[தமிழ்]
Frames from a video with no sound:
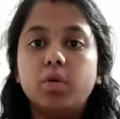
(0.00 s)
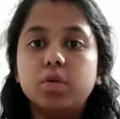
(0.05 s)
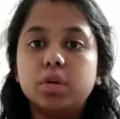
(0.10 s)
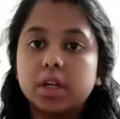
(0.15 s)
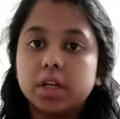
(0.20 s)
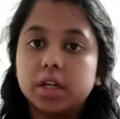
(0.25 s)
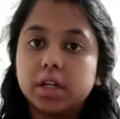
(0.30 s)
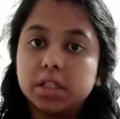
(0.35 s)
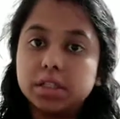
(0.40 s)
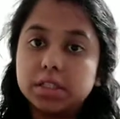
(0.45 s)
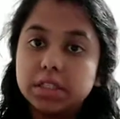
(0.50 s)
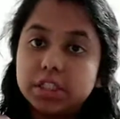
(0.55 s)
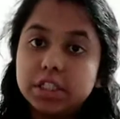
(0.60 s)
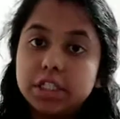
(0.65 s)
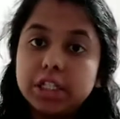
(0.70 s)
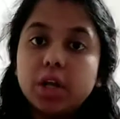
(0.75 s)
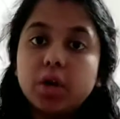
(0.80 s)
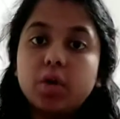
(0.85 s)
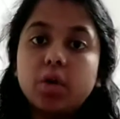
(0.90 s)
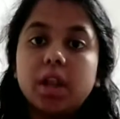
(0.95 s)
உங்கள்
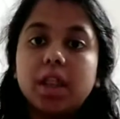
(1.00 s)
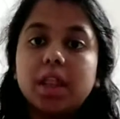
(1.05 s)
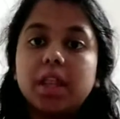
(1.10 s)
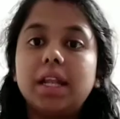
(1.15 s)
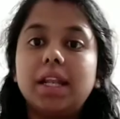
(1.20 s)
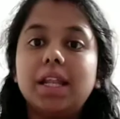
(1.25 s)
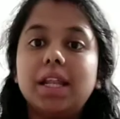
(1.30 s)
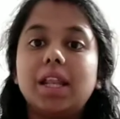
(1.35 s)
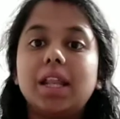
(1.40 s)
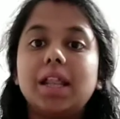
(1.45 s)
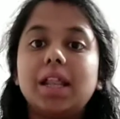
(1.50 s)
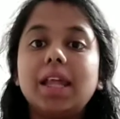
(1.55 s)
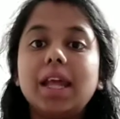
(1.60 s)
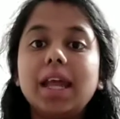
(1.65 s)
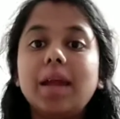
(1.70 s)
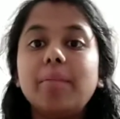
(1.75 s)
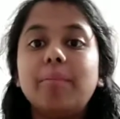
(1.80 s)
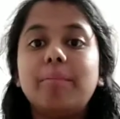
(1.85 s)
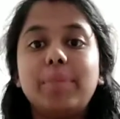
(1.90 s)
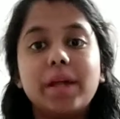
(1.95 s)
சின்ன
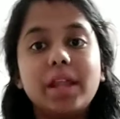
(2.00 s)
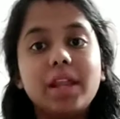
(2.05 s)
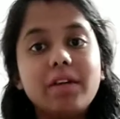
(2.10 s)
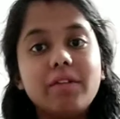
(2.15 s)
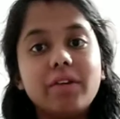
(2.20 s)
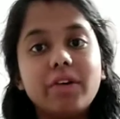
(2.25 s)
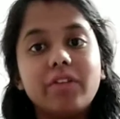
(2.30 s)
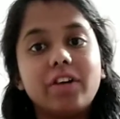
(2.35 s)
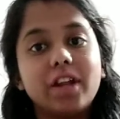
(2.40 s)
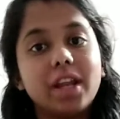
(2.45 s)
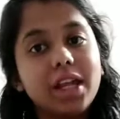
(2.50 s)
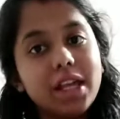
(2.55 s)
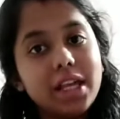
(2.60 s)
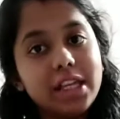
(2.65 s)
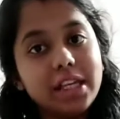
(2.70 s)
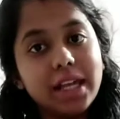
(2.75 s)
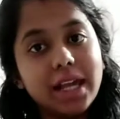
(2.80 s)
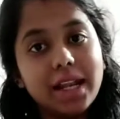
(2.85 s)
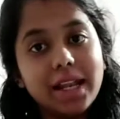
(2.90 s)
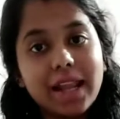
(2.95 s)
குழந்தையிலிருந்தே பெரியவங்க
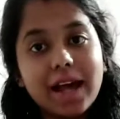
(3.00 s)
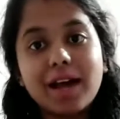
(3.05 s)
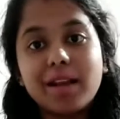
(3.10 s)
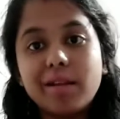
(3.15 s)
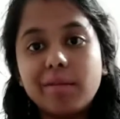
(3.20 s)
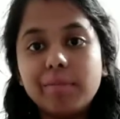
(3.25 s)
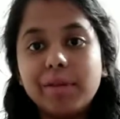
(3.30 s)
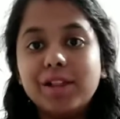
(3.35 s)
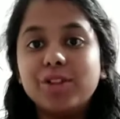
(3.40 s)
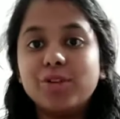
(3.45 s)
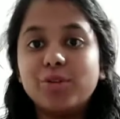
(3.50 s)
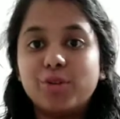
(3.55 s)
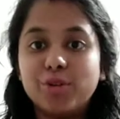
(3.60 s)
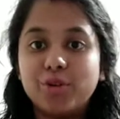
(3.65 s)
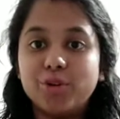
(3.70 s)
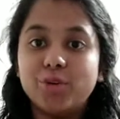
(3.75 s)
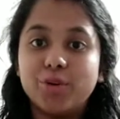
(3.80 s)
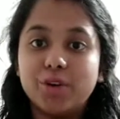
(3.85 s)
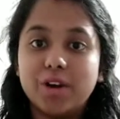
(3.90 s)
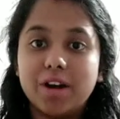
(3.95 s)
வரைக்கும் எல்லாருமே இந்த
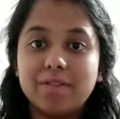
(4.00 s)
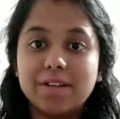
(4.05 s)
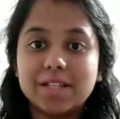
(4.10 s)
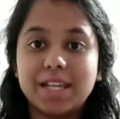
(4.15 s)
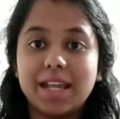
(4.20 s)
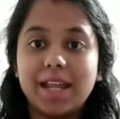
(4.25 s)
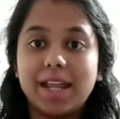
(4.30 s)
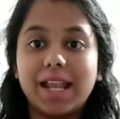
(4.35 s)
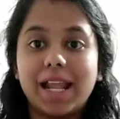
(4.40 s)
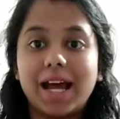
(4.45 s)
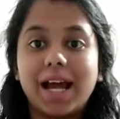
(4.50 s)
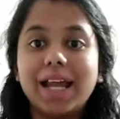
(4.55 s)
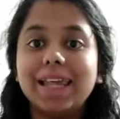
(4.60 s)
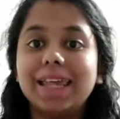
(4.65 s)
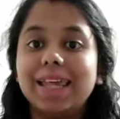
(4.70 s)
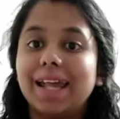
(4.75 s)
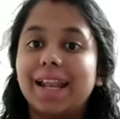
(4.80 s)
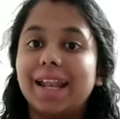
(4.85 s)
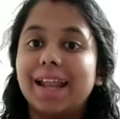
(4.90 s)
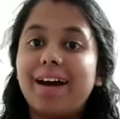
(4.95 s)
ஒரு யோகாவை செய்யலாம்
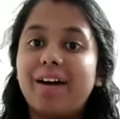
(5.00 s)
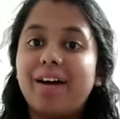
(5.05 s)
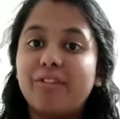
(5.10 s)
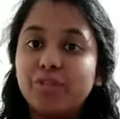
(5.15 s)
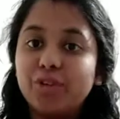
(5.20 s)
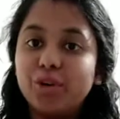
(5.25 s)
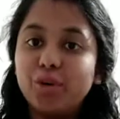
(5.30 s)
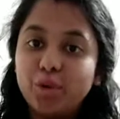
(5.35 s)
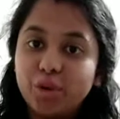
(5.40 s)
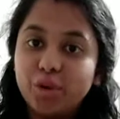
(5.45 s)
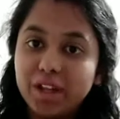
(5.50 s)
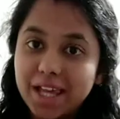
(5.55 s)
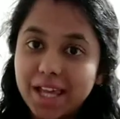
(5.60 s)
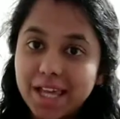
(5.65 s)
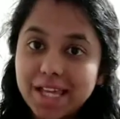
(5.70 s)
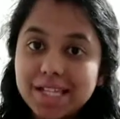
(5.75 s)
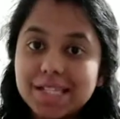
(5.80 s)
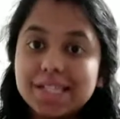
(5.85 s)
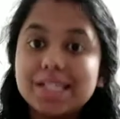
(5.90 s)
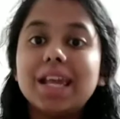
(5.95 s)
ஏன்னா அவ்வளோ ஒரு
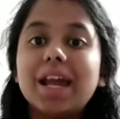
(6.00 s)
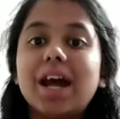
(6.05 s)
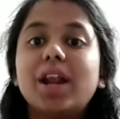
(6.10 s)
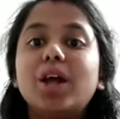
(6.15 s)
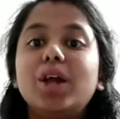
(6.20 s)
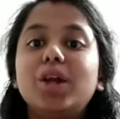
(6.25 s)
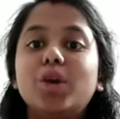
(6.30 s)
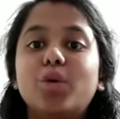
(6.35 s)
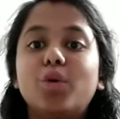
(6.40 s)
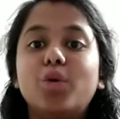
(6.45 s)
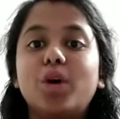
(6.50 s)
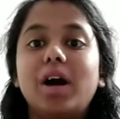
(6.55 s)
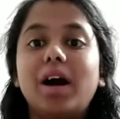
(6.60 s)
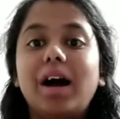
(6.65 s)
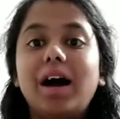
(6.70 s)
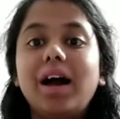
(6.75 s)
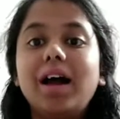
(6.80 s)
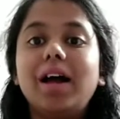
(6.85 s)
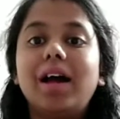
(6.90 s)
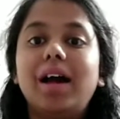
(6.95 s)
ஈஸியான
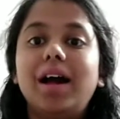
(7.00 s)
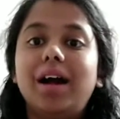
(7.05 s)
யோகா